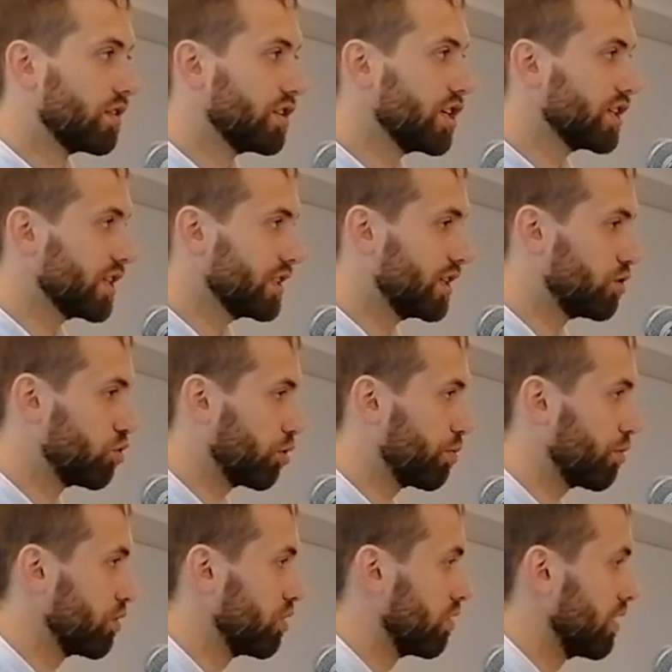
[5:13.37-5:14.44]
Déjà, ça, c'est
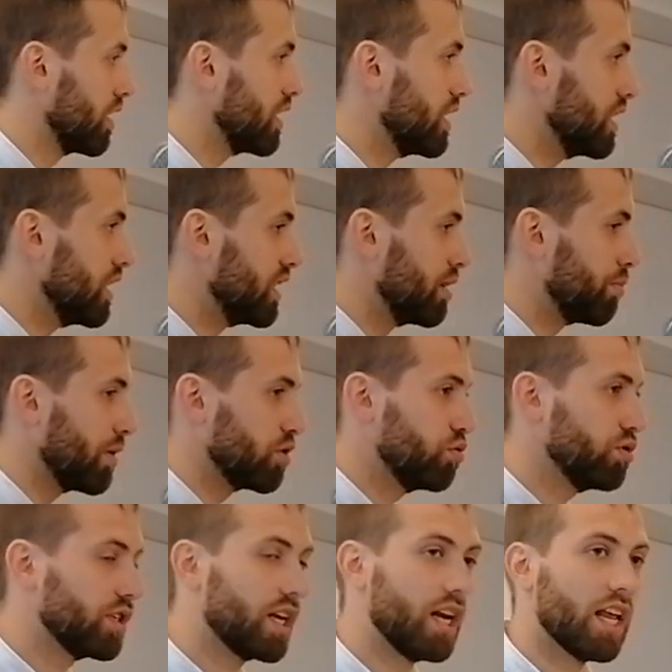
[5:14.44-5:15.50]
surprenant. Hein. Il ne dit pas
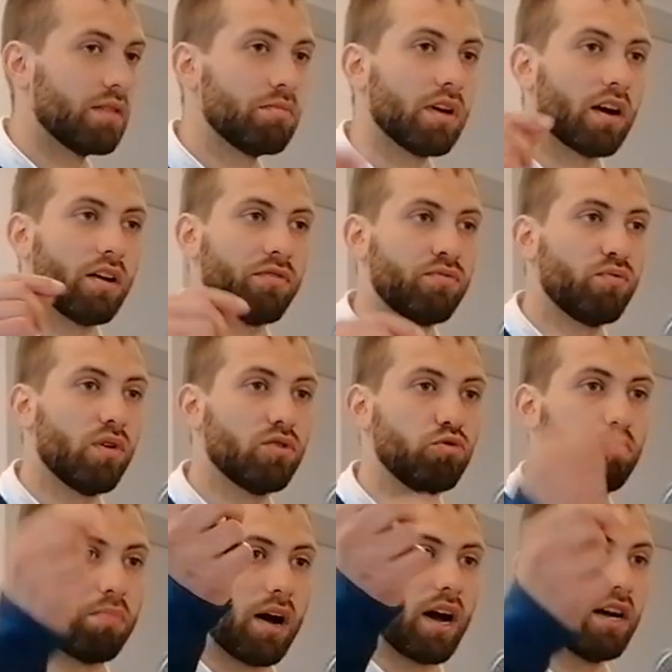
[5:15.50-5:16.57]
juste qu'il admire la foi
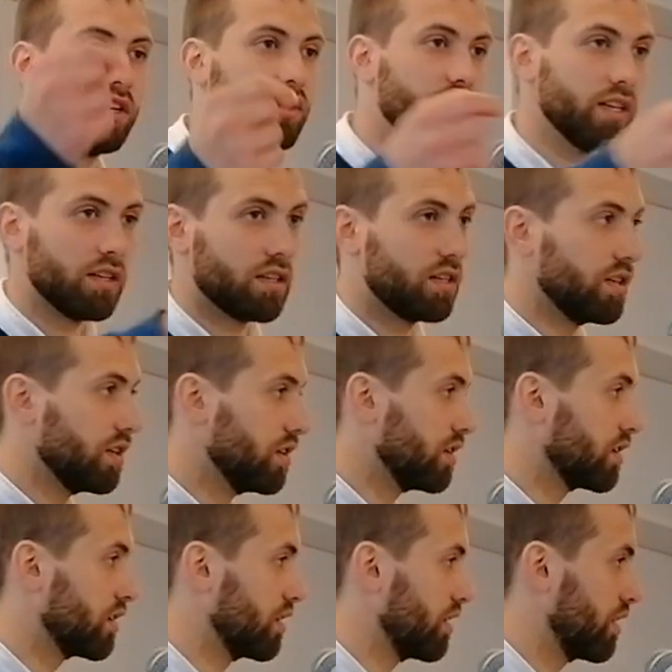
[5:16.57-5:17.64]
du paralysé qui,